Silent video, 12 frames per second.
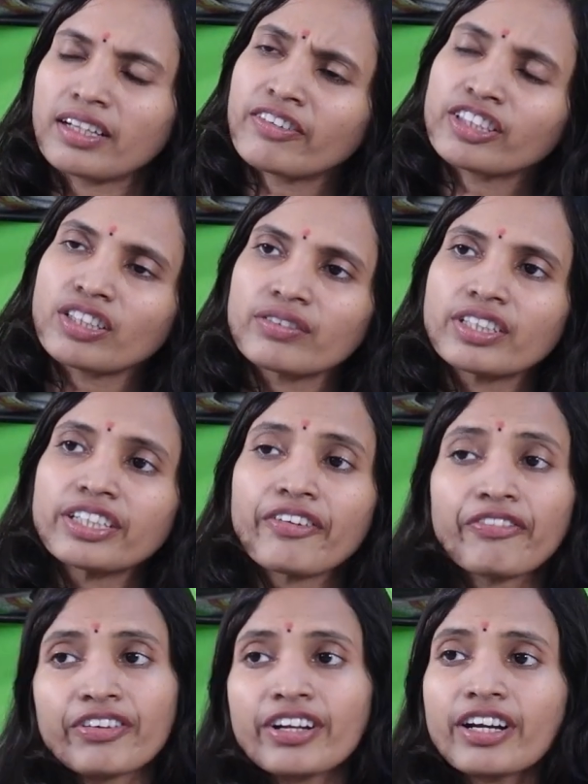తర్వాత తర్వాత
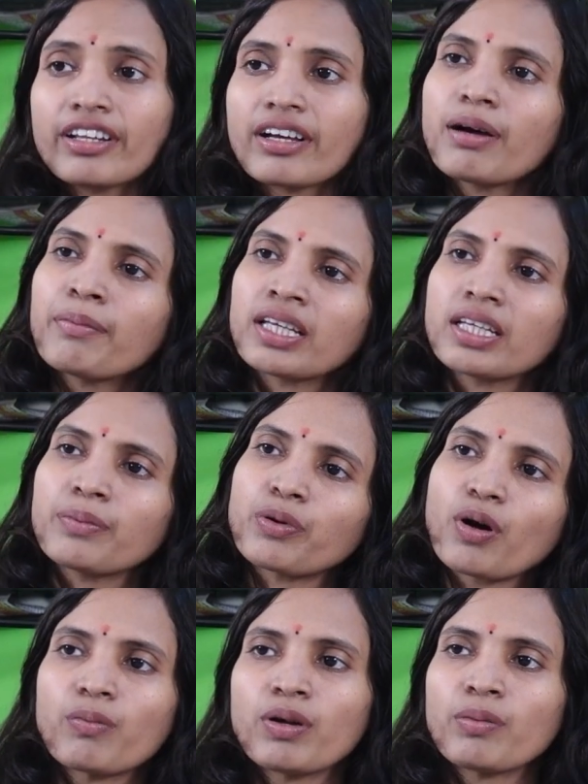డెఫినెట్గా మనకి
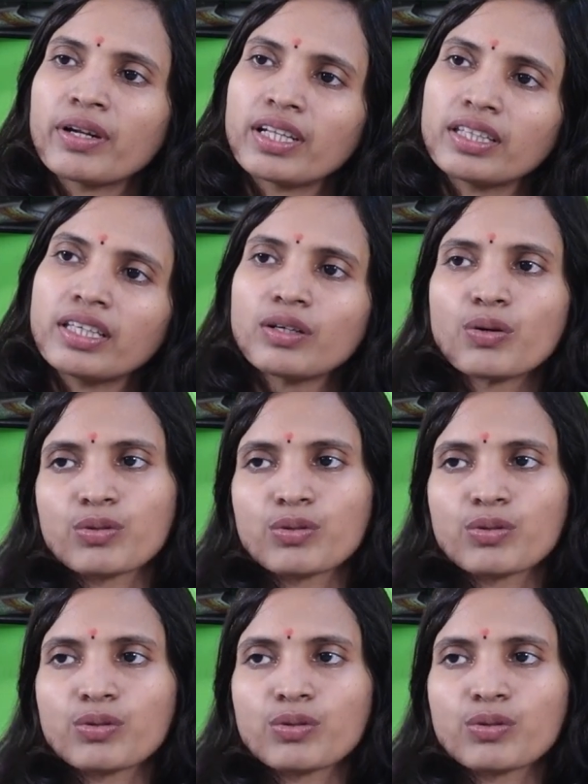ప్రాబ్లం అనేది